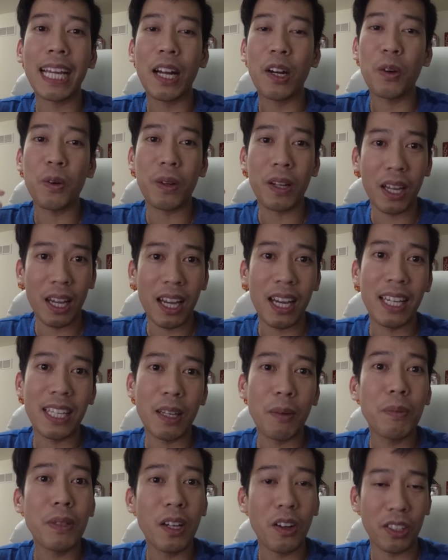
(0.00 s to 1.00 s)
karaoke
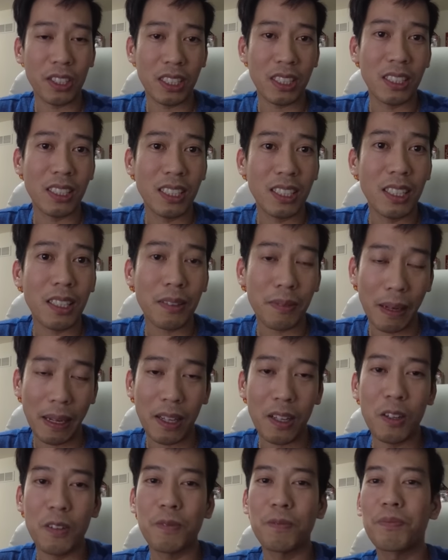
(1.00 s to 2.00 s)
giống như hồi xưa đó các bạn
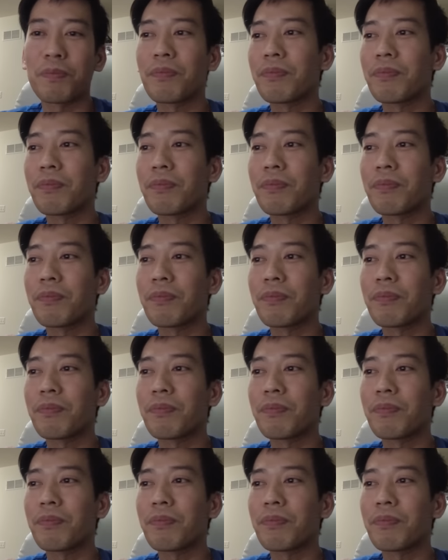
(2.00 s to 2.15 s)
thấy không